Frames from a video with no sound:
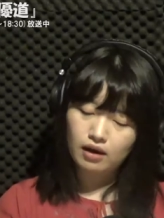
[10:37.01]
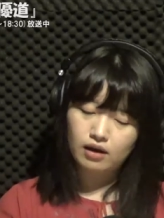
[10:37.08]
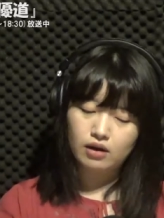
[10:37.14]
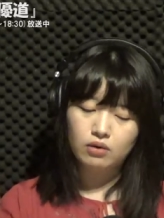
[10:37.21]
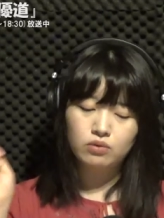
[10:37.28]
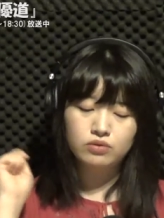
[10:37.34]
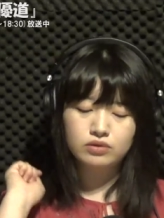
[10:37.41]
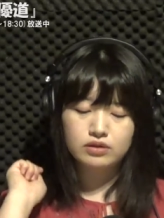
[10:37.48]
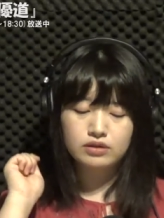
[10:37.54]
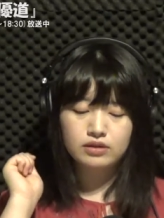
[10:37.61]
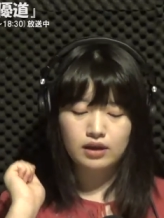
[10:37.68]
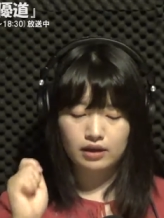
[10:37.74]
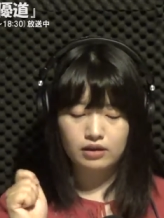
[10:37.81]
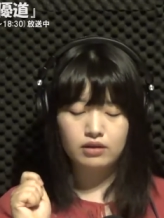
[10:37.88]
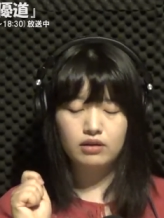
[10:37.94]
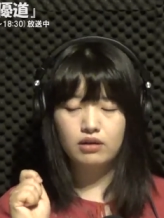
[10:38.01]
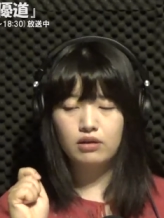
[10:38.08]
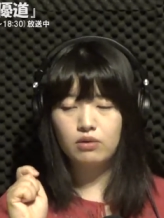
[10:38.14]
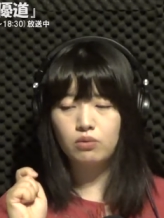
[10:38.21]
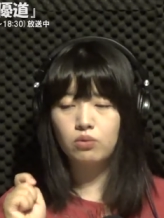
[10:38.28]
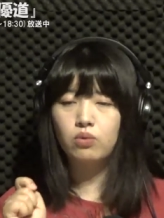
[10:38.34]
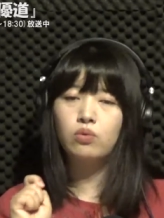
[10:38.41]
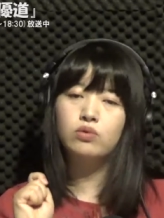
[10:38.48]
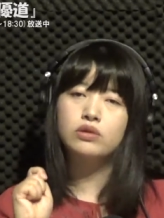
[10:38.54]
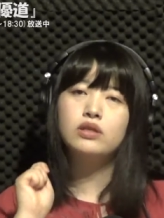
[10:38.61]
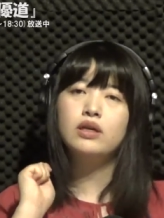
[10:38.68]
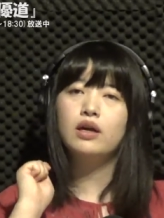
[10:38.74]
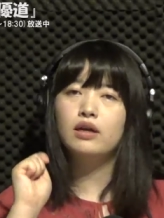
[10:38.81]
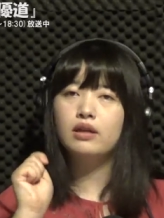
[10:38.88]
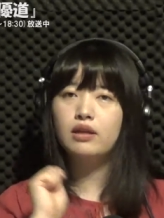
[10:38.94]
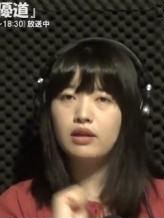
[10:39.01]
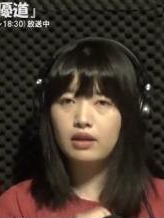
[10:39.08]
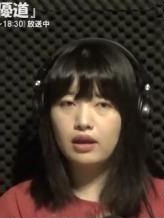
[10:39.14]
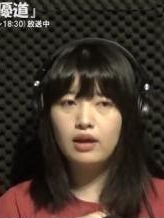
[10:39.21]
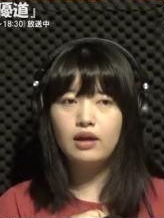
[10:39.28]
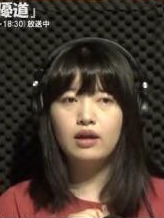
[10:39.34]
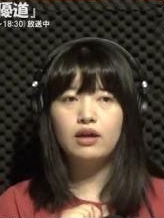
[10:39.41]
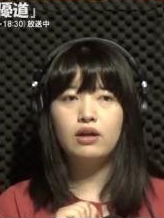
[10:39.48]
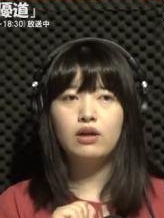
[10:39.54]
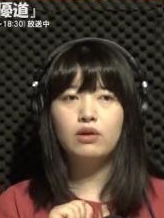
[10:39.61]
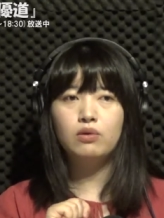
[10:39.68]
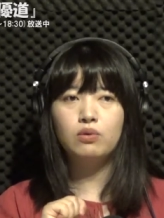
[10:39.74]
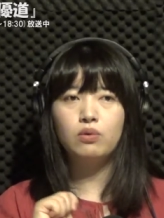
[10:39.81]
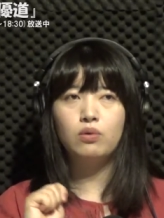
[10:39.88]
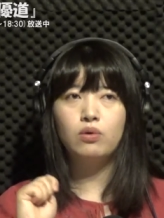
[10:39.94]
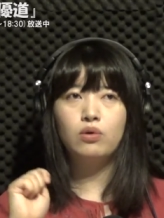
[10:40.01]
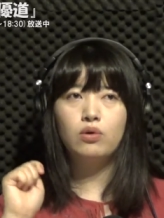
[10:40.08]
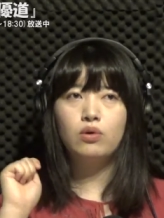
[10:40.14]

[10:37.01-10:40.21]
た音叉を使ってこ